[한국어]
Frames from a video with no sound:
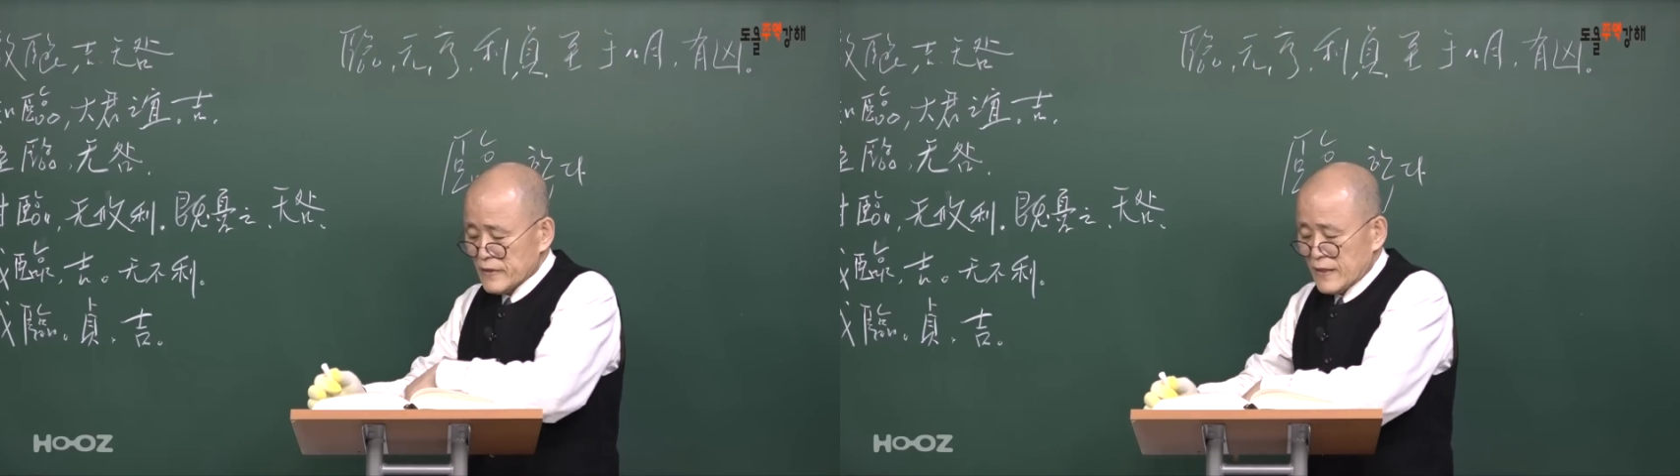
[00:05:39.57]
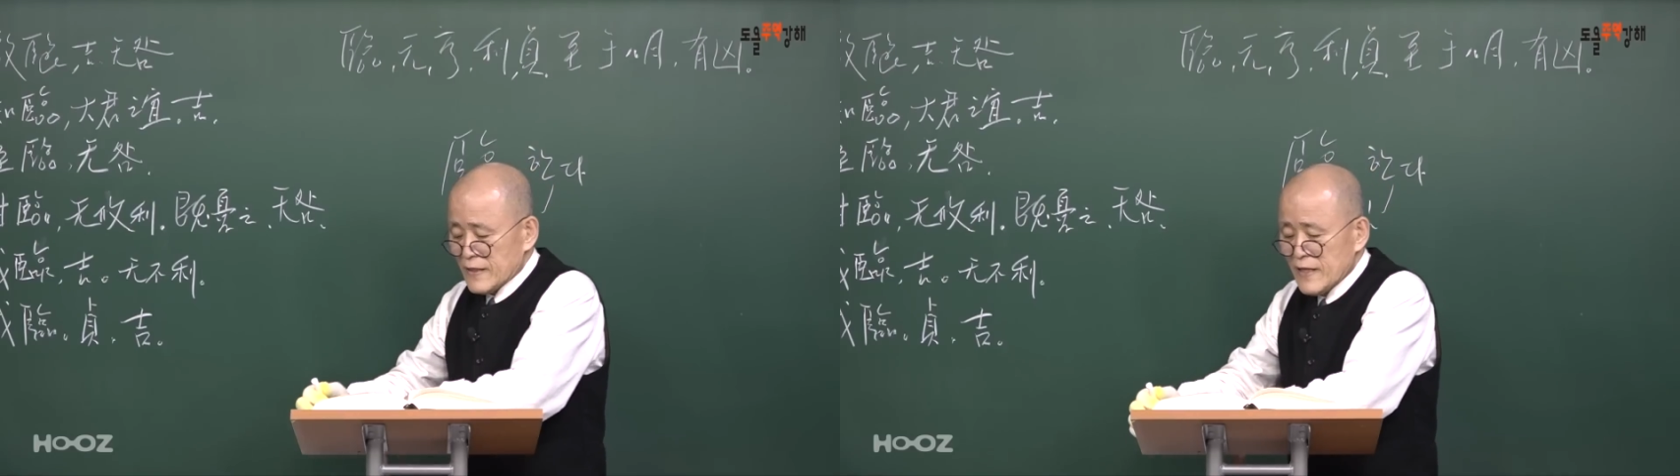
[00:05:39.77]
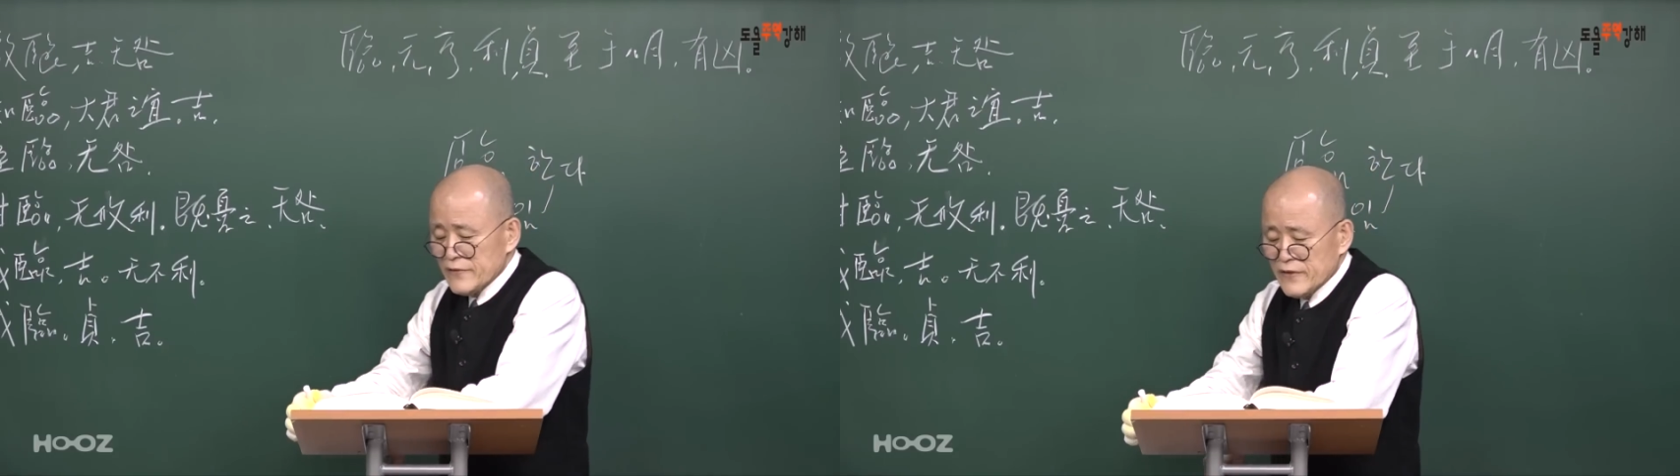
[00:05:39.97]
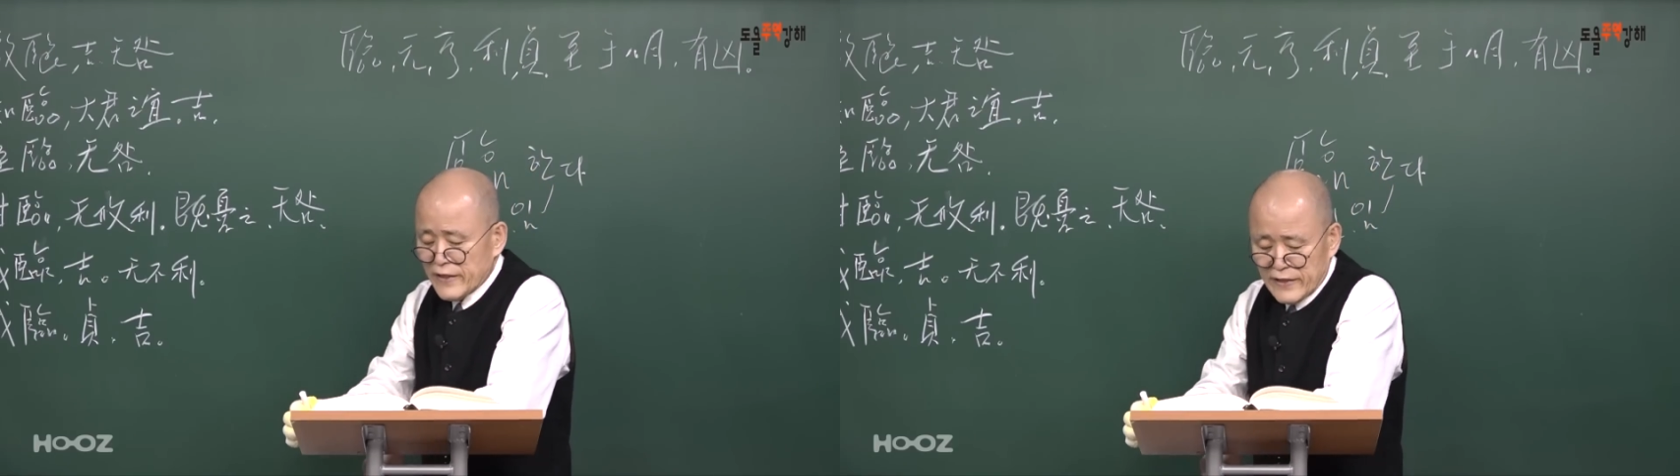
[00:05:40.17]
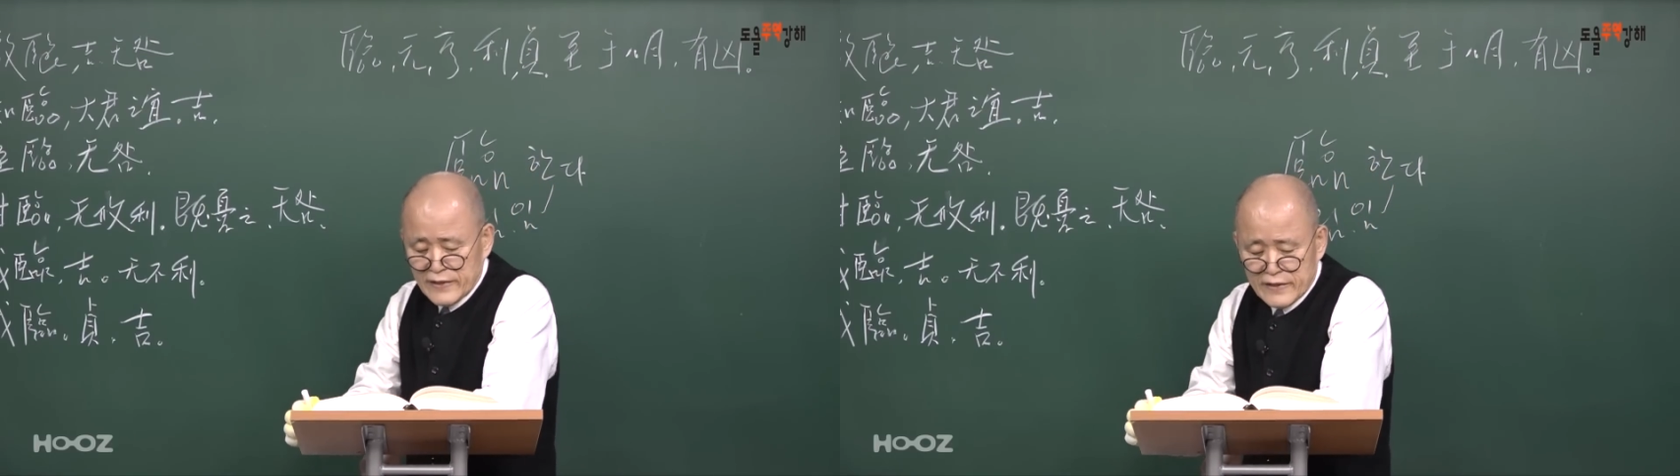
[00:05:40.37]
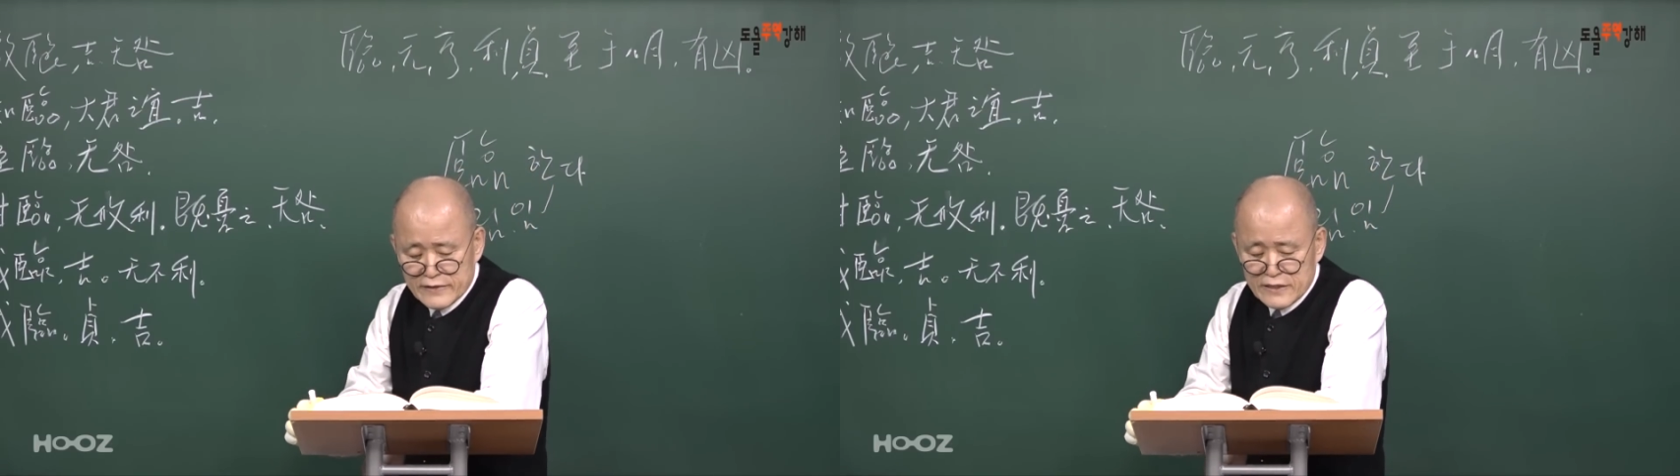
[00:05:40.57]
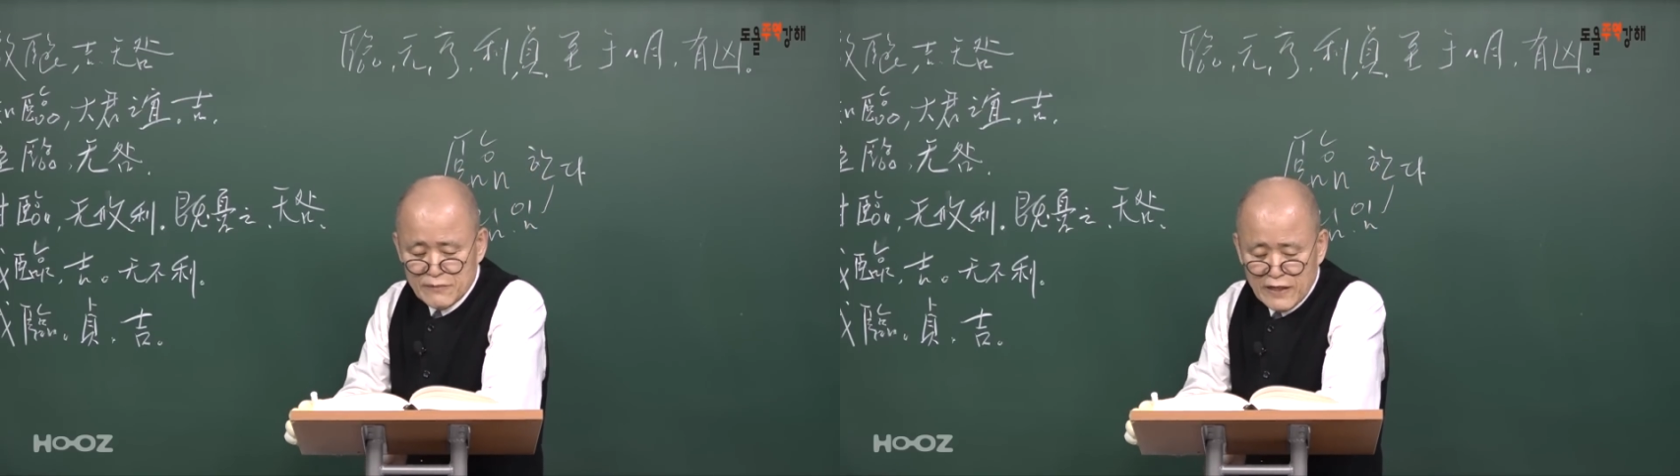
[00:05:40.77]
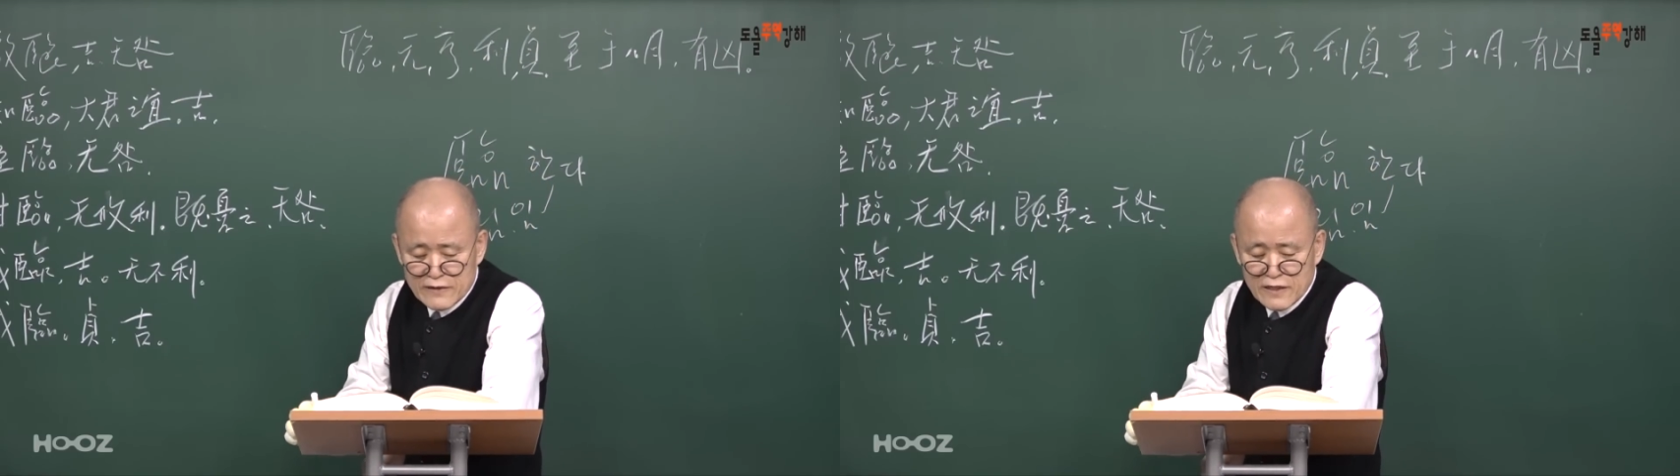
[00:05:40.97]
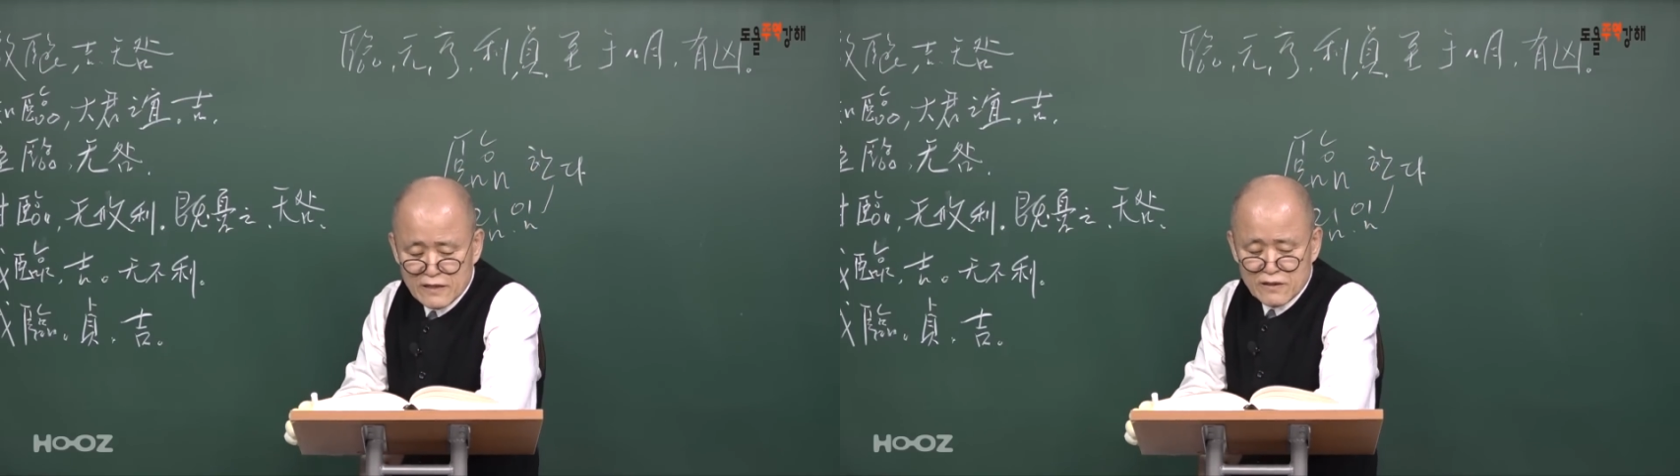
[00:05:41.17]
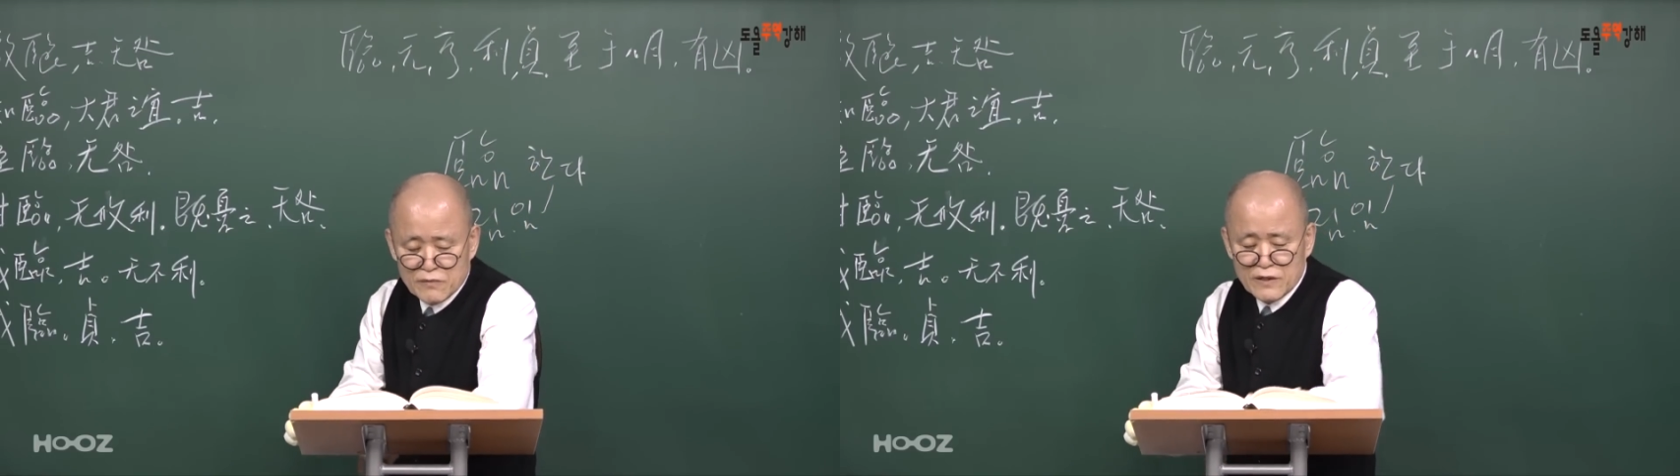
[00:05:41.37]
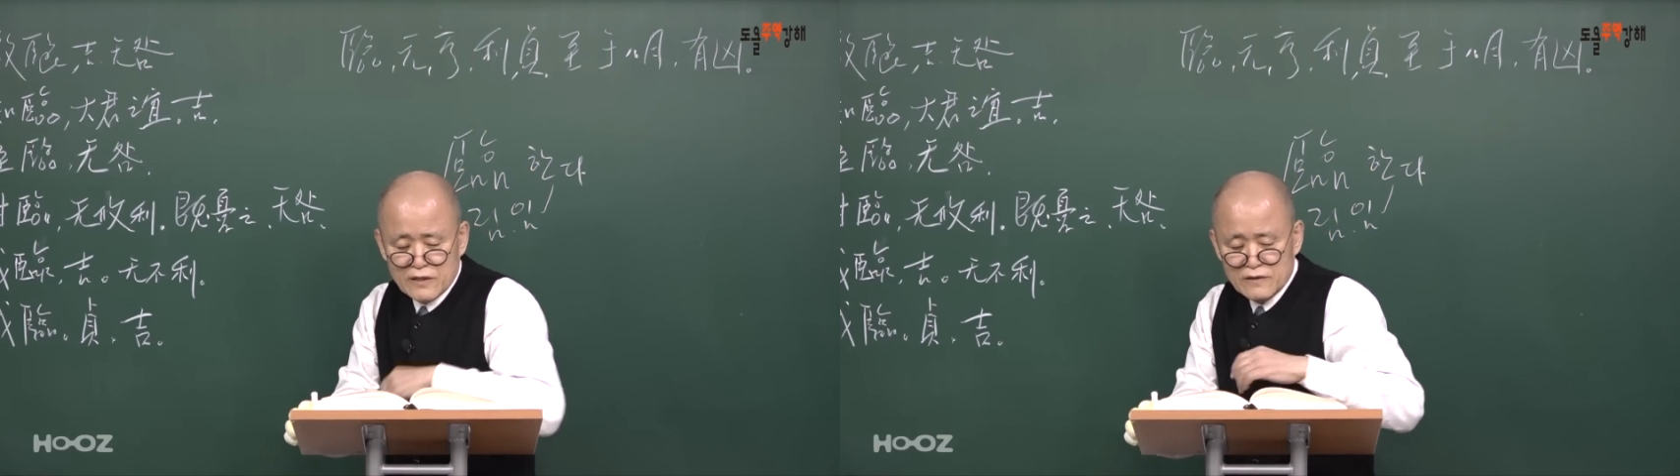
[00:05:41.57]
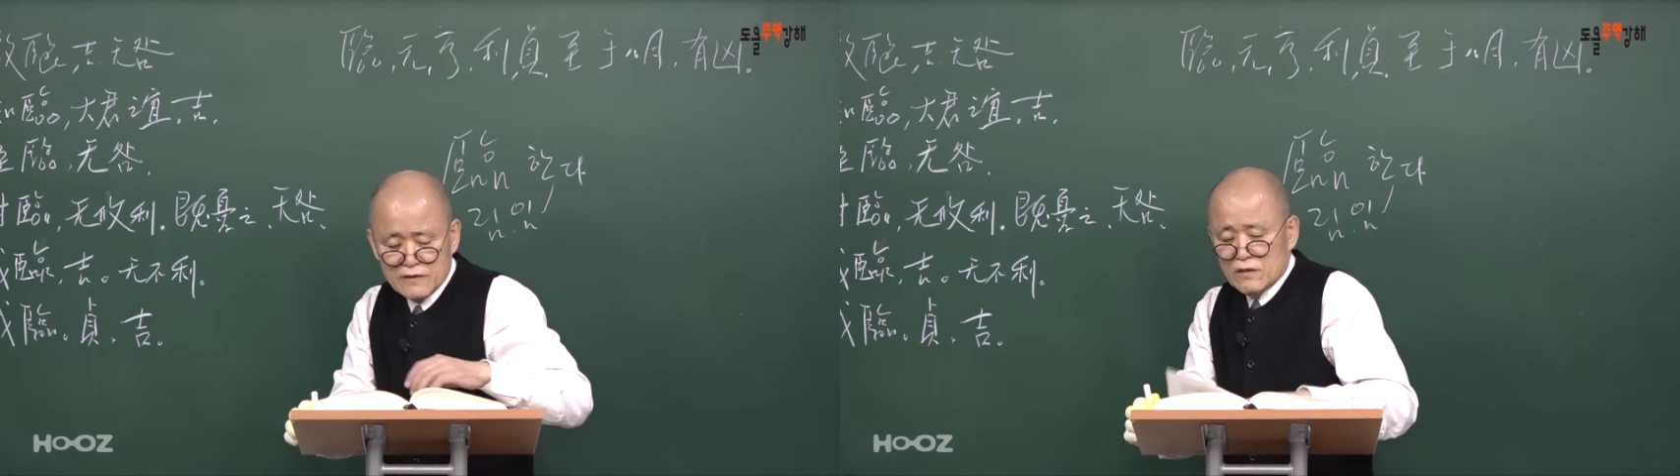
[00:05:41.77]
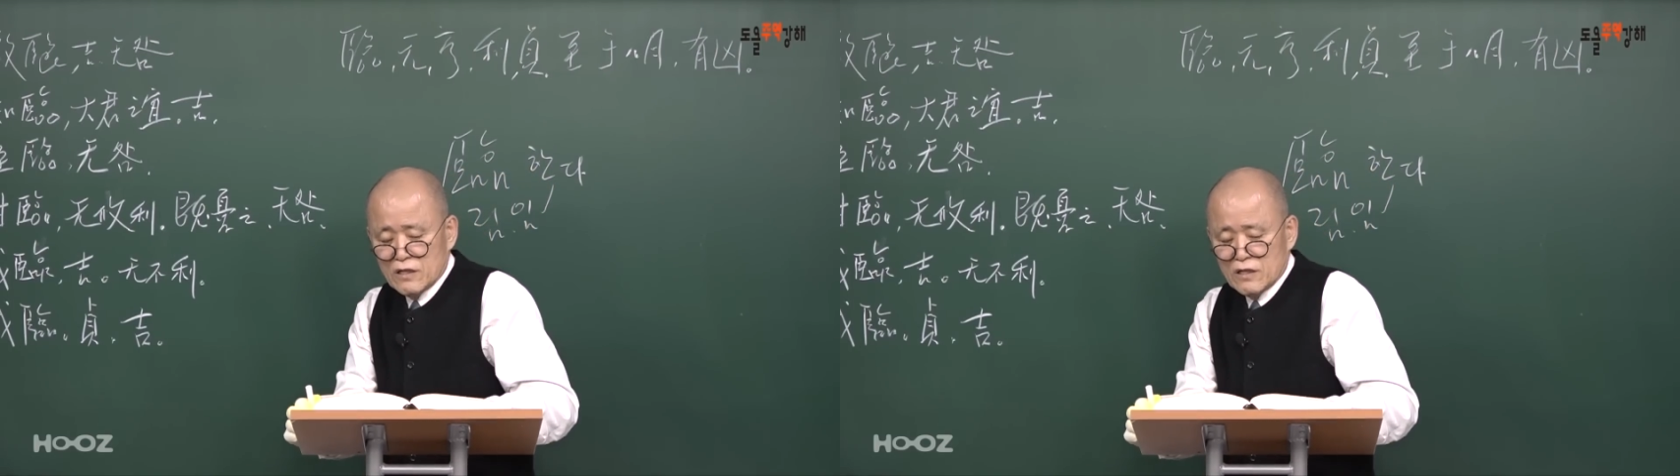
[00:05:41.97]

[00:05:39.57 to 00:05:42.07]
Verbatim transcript: 강한데, 림한다 그러면은,